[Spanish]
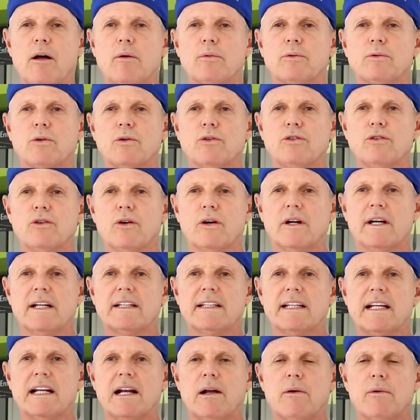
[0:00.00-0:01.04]
la obstrucción
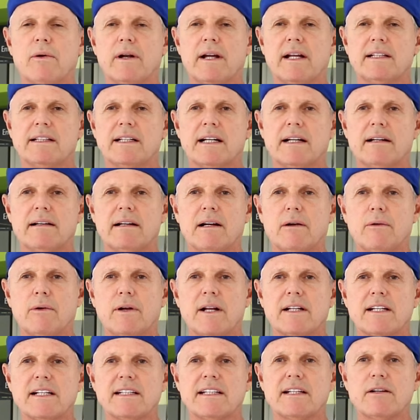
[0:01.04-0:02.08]
que tiene la uretra. La
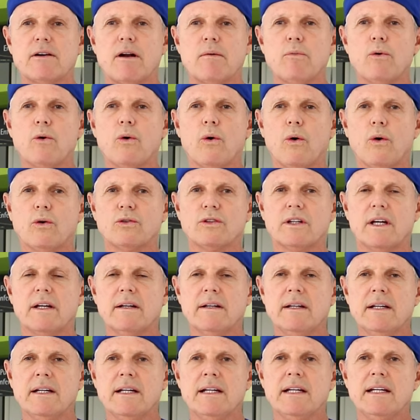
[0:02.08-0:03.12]
uretra tiene una mucosa
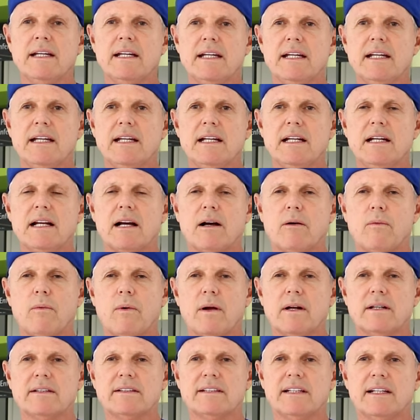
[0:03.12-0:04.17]
y la
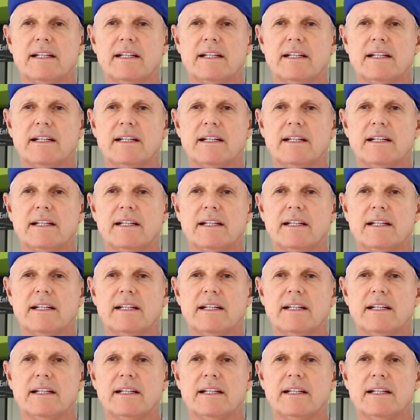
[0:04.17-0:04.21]
cual